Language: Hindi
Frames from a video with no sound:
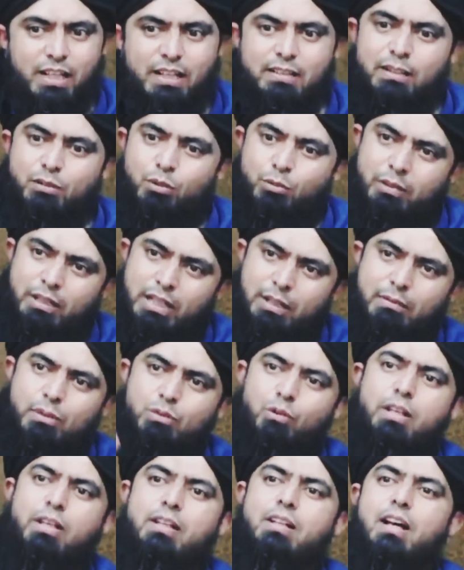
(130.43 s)
ये हजरत उमर की
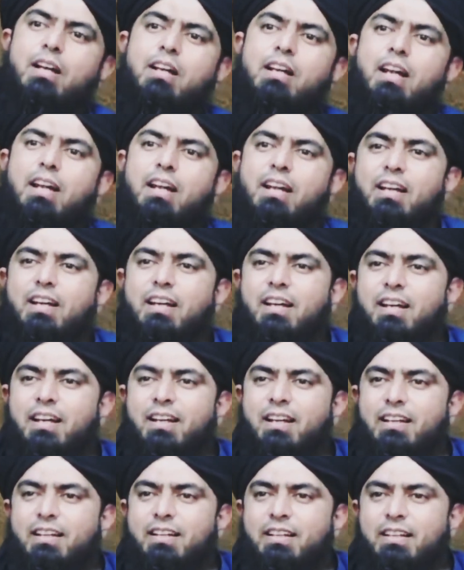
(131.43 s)
भी तोहिन कर रहे
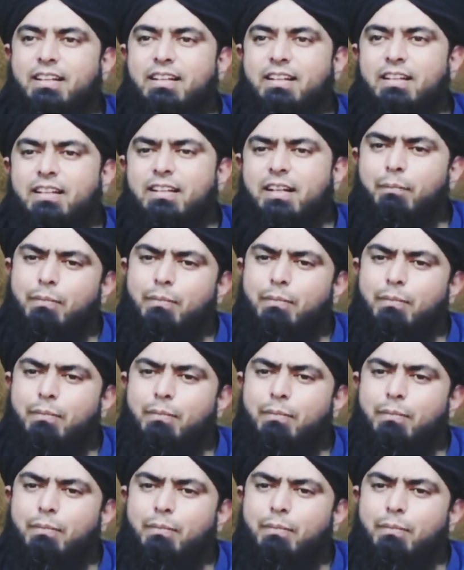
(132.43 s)
हैं